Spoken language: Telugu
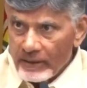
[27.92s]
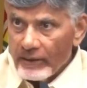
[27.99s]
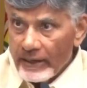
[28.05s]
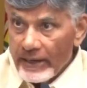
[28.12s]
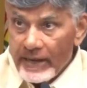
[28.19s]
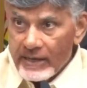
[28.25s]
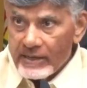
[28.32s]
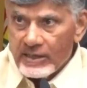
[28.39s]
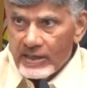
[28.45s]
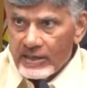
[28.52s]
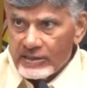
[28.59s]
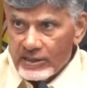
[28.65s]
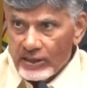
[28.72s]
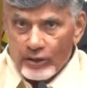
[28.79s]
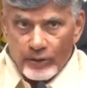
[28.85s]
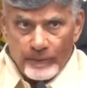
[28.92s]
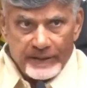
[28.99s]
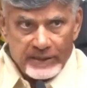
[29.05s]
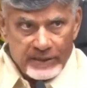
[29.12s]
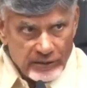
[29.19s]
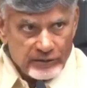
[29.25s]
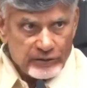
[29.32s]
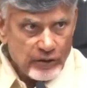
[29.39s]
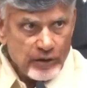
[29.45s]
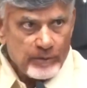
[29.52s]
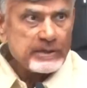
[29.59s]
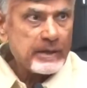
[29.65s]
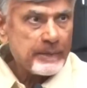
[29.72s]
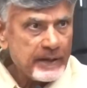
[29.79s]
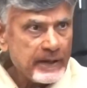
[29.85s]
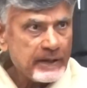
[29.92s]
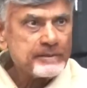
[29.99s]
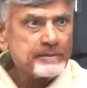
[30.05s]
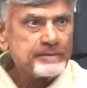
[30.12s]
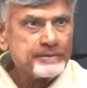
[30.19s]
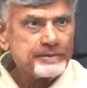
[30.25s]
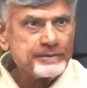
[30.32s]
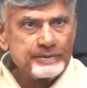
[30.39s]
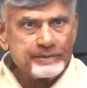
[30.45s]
మీరు ఏం చేశారో ప్రజలకు జవాబు చెప్పాలి